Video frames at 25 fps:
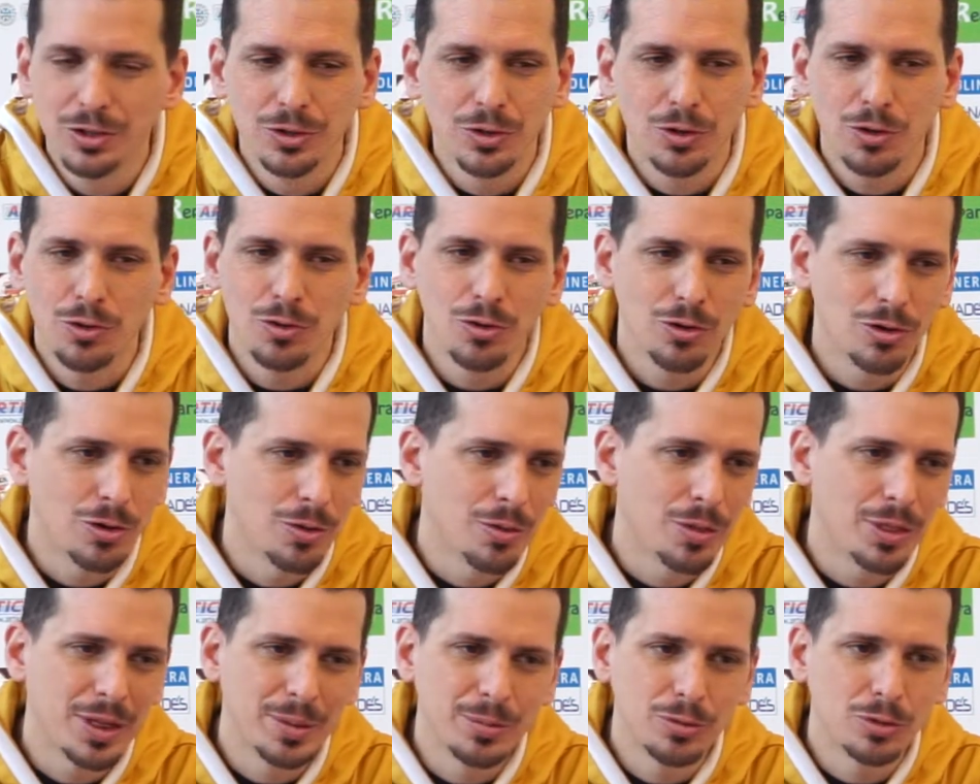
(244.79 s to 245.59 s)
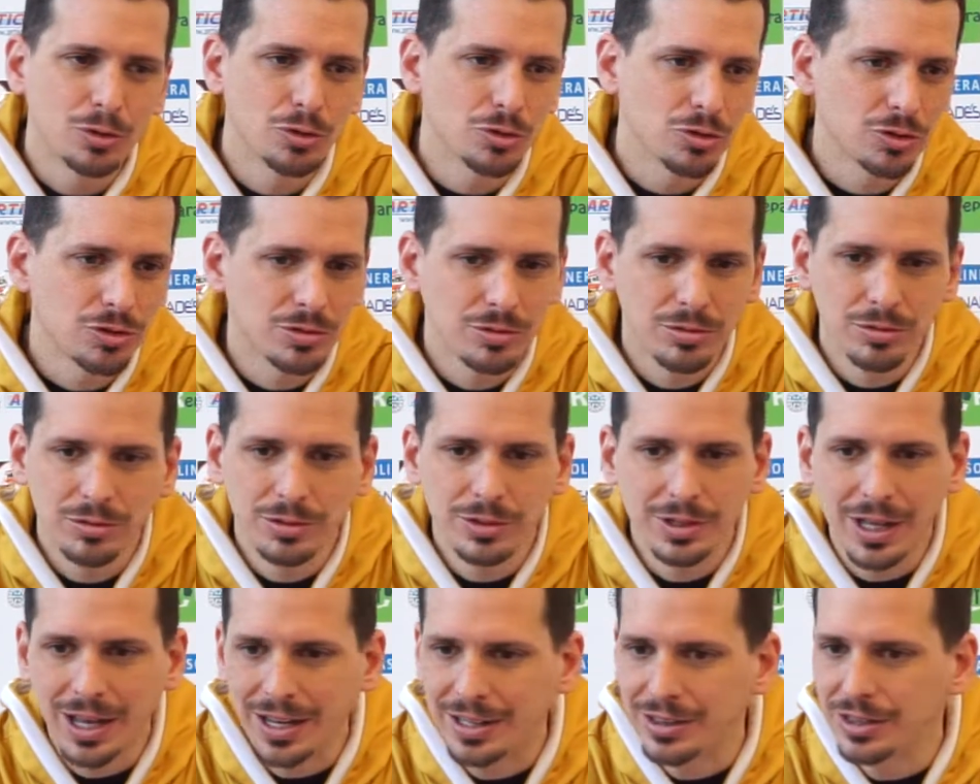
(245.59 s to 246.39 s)
con conceptos
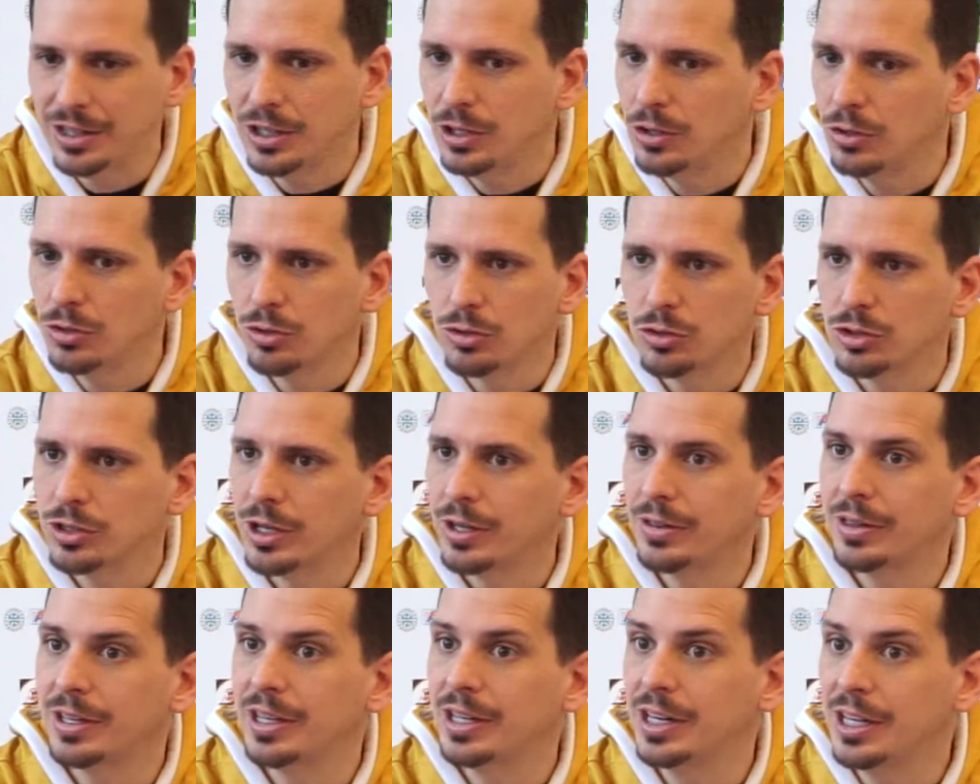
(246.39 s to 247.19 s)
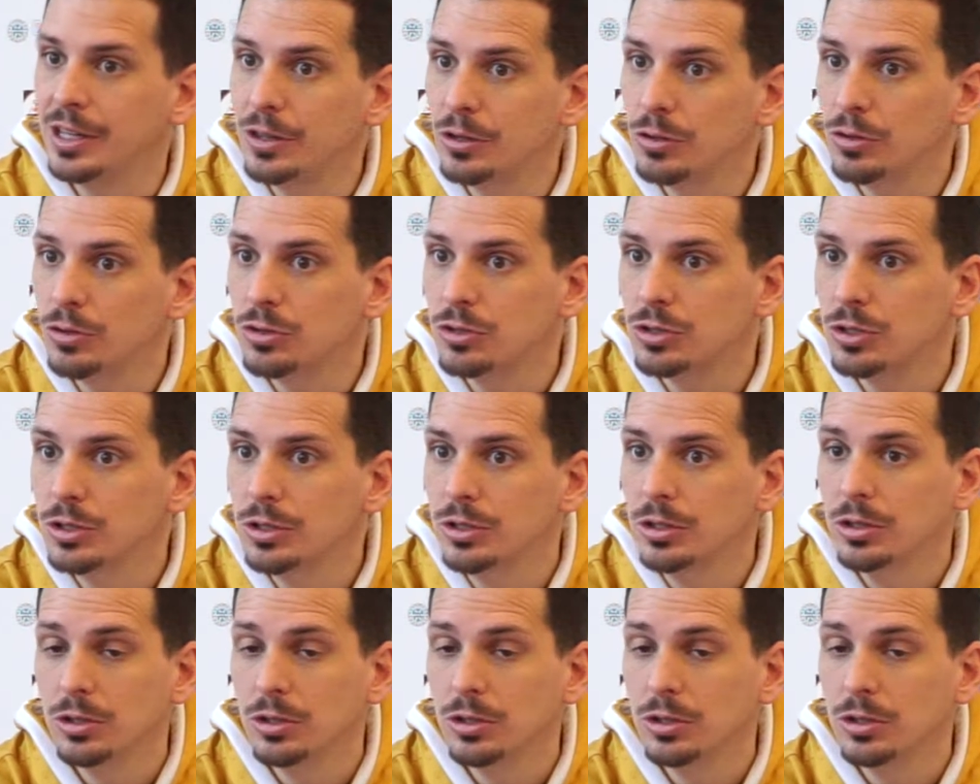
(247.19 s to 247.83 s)
tácticos adquiridos,